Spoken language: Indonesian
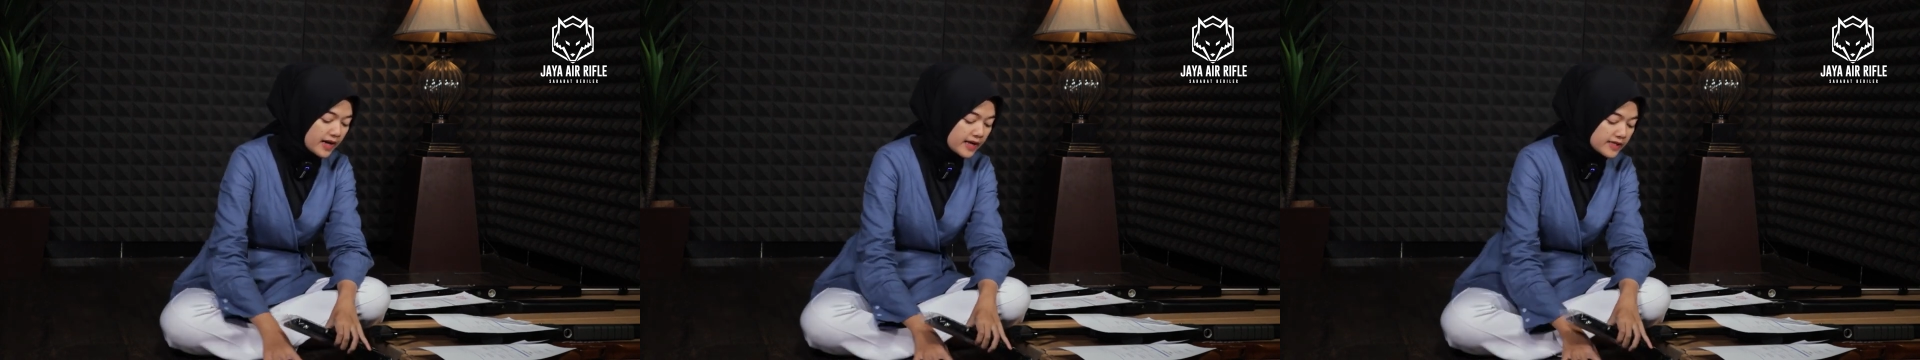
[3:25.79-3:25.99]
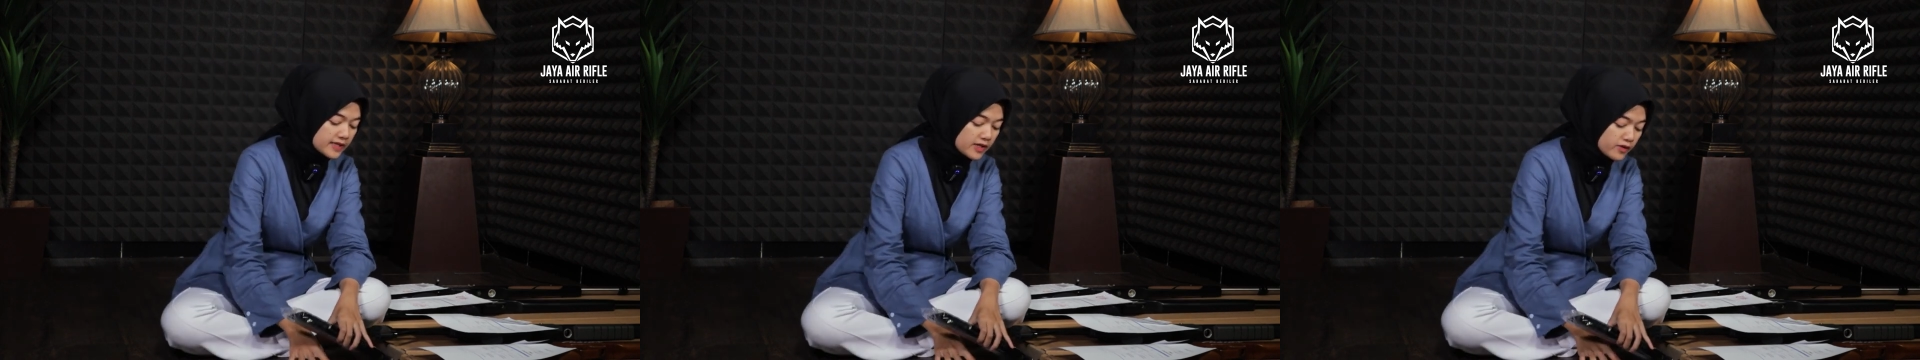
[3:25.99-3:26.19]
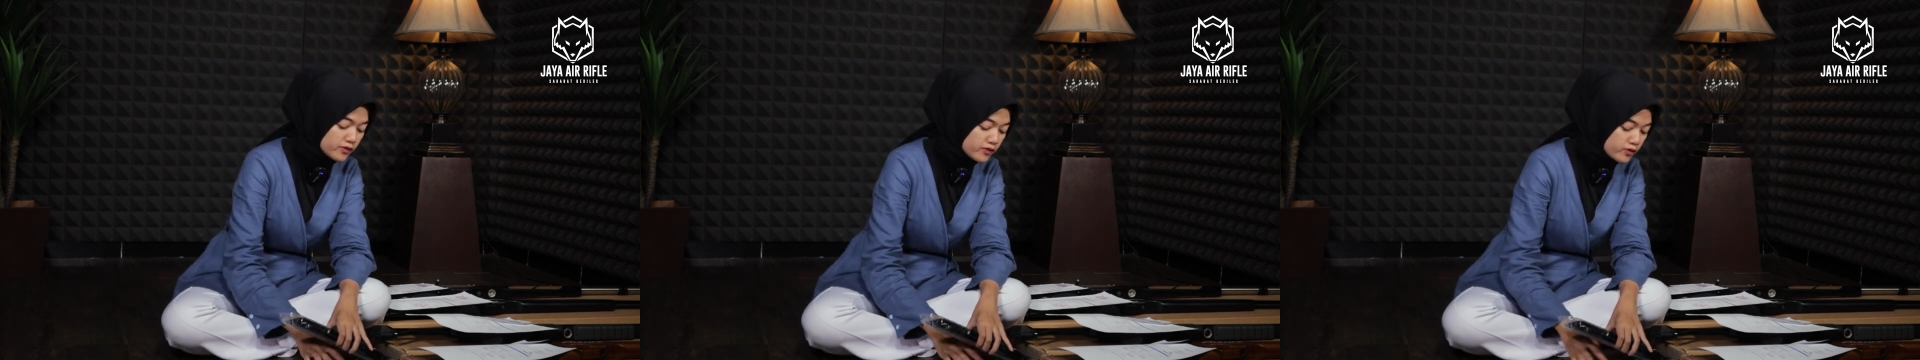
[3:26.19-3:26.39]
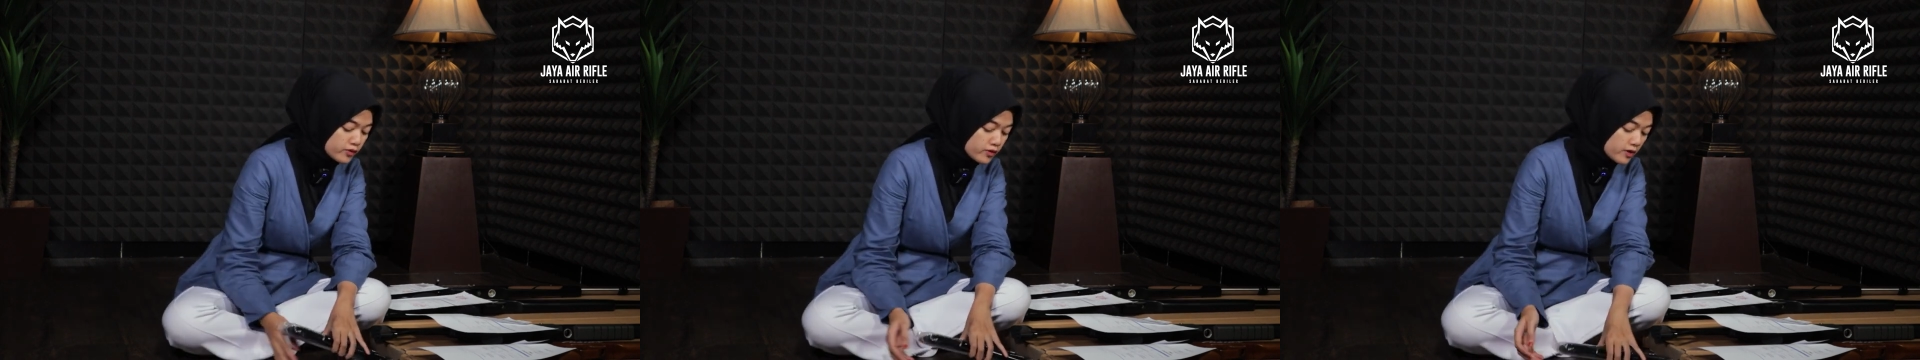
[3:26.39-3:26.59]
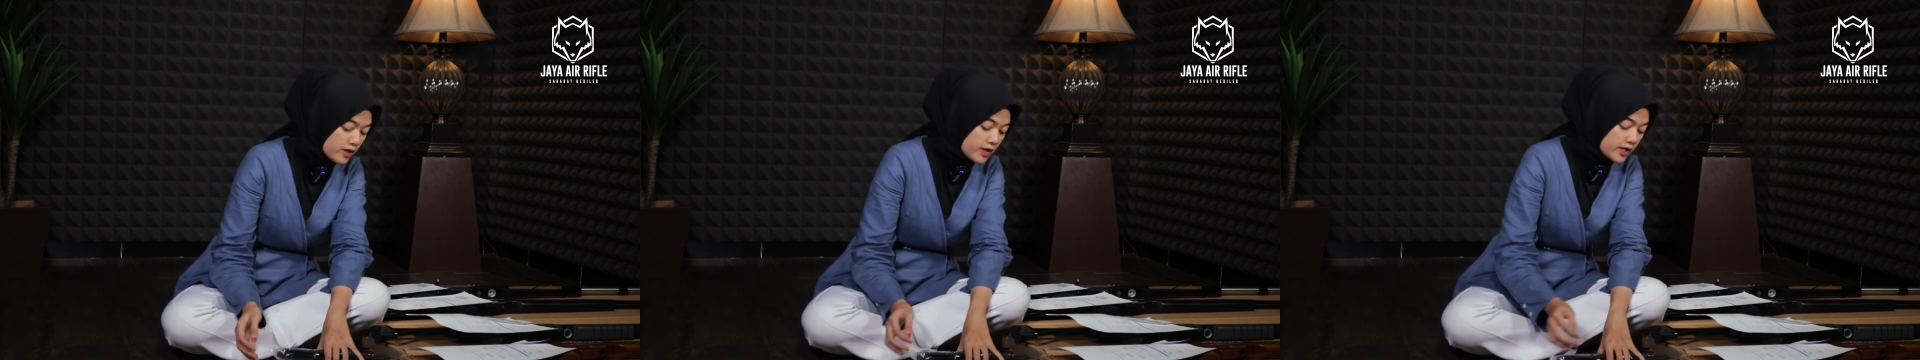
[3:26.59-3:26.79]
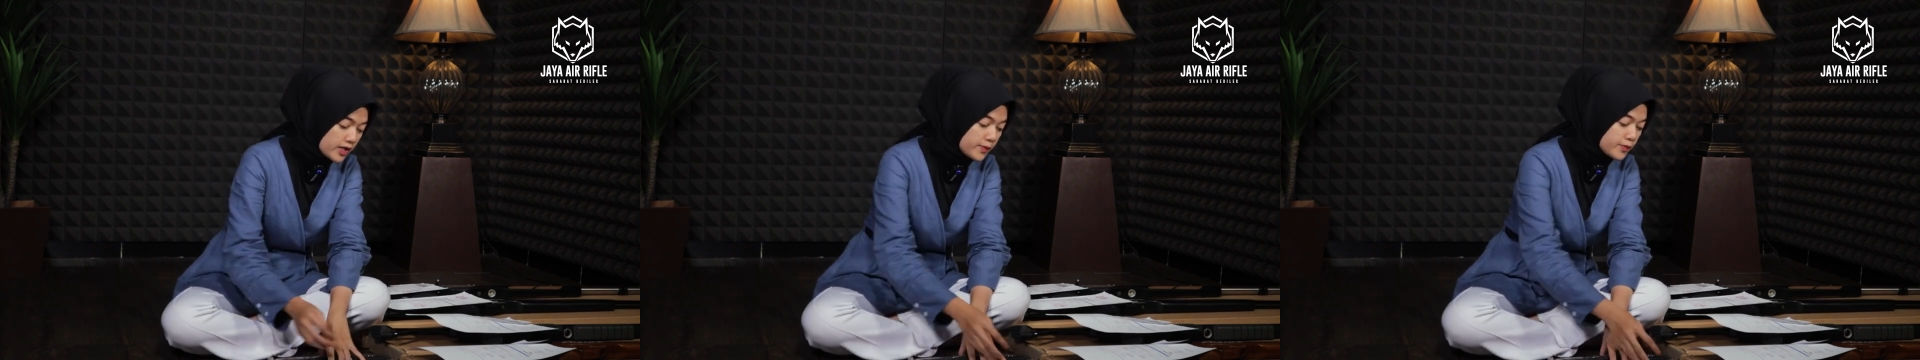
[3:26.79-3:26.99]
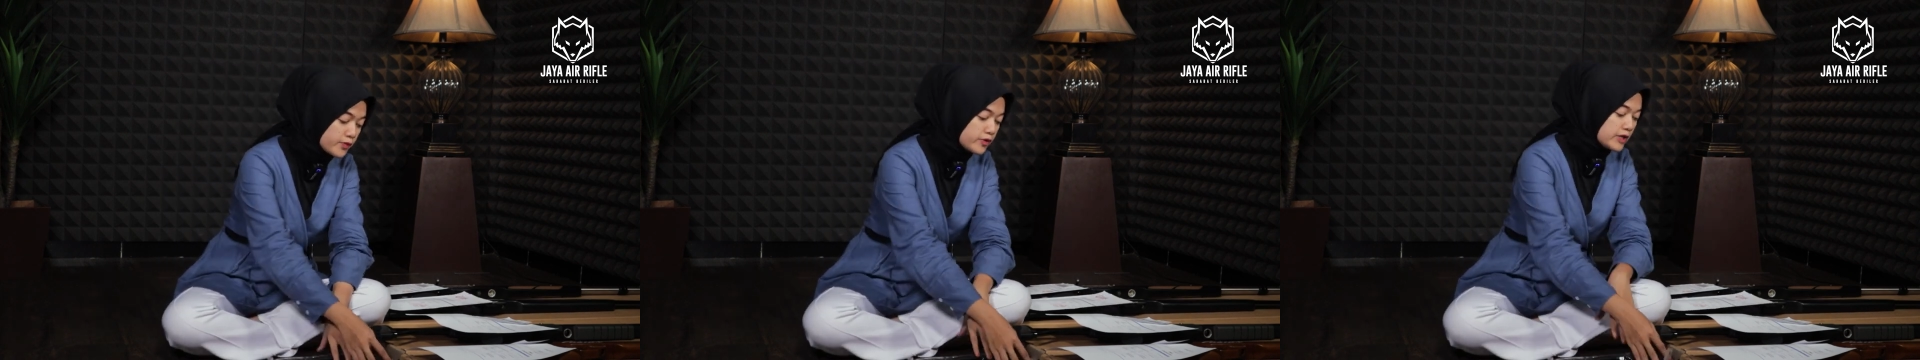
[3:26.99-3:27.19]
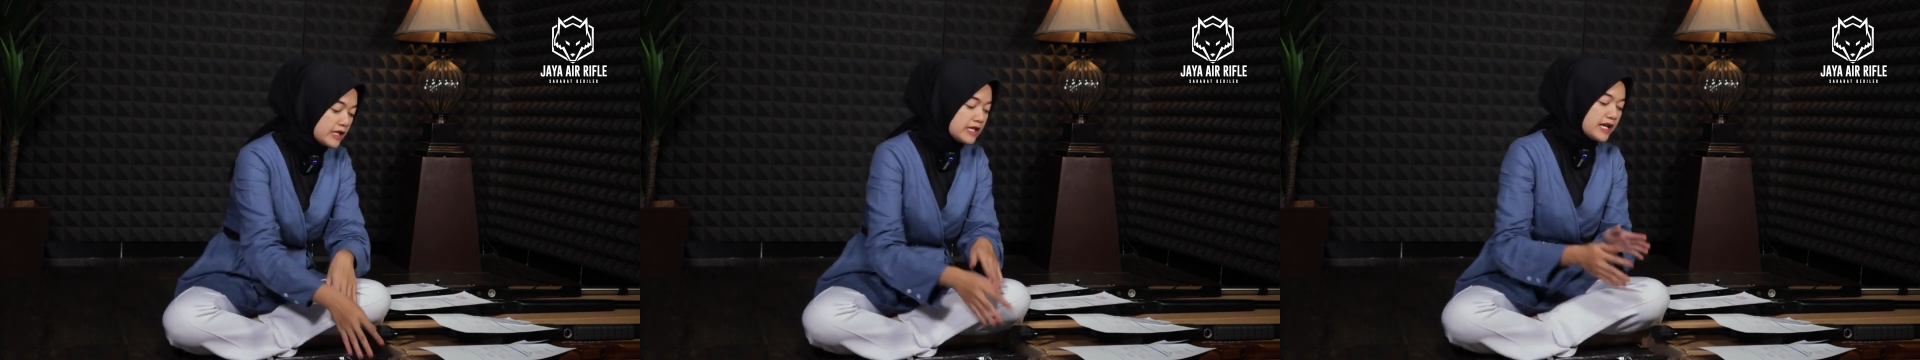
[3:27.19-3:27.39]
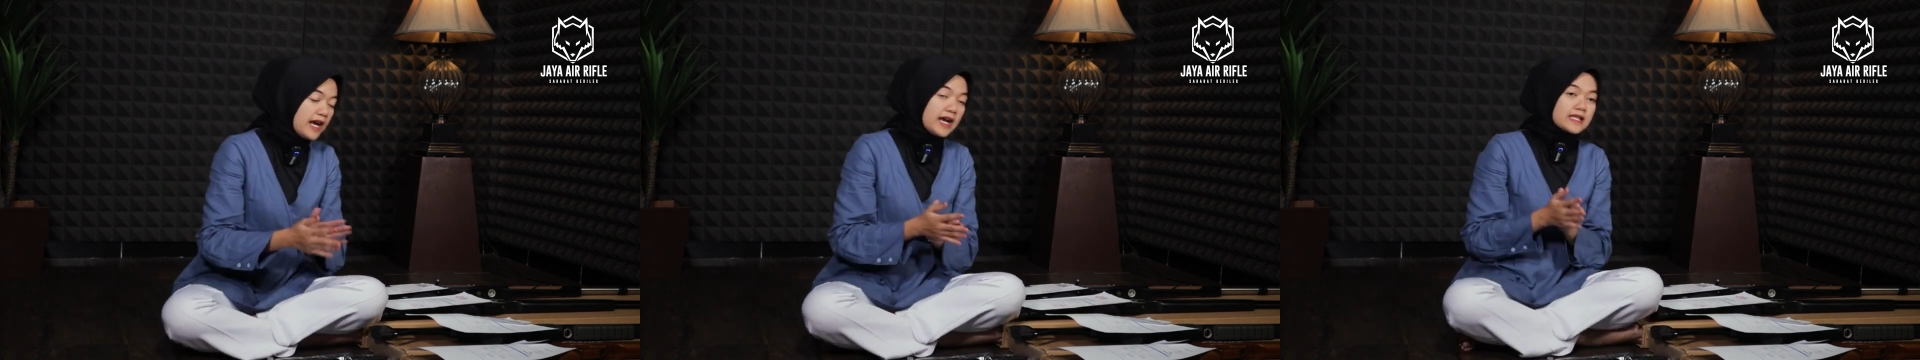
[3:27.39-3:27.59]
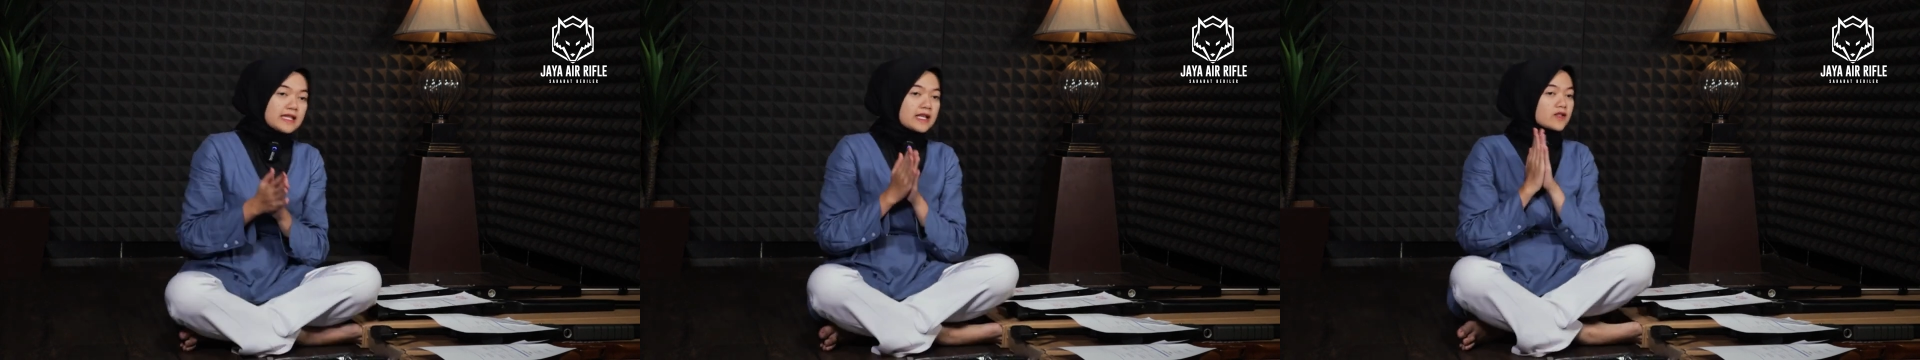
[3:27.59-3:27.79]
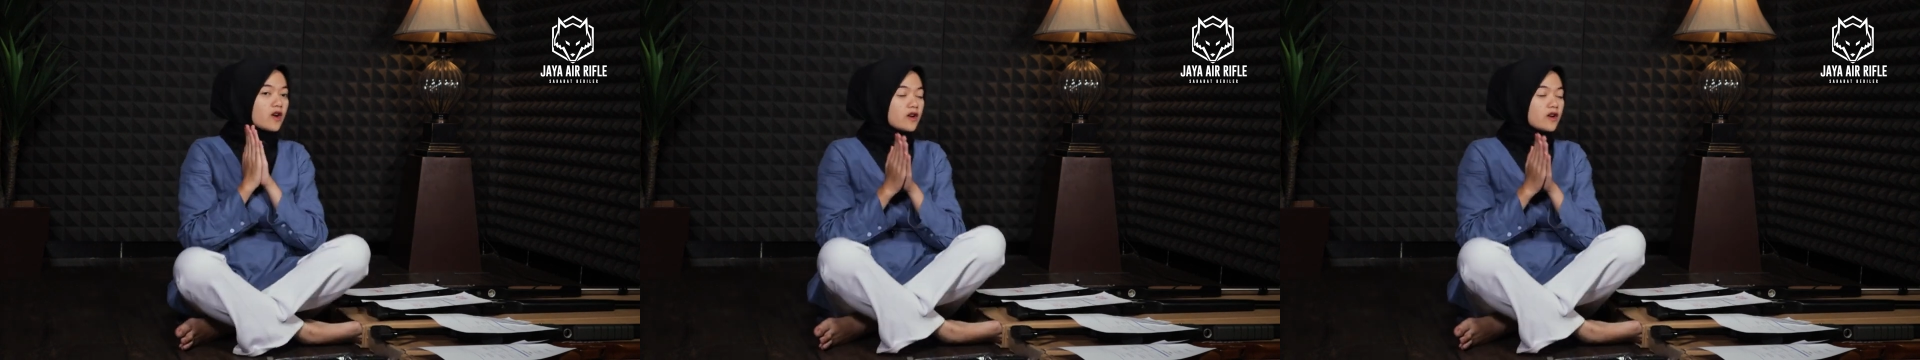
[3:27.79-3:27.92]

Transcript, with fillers: kasih untuk Ibu Dina atas